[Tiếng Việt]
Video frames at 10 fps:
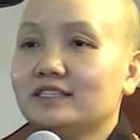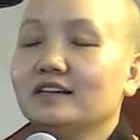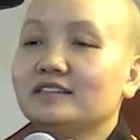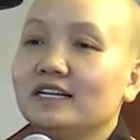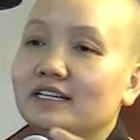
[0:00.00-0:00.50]

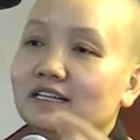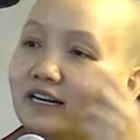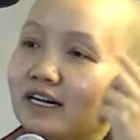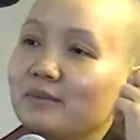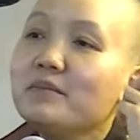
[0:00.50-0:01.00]
Sở tri
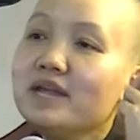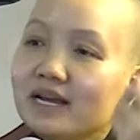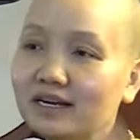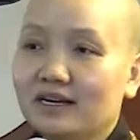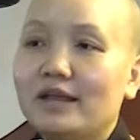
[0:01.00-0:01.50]
là cái
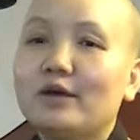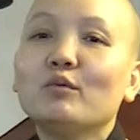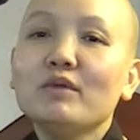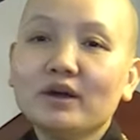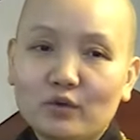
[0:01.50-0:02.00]
biết,
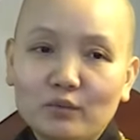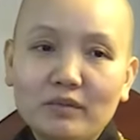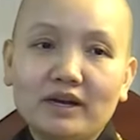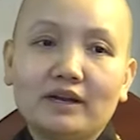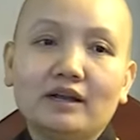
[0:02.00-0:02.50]
hiểu biết của
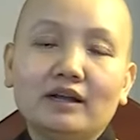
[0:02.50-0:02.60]
mình.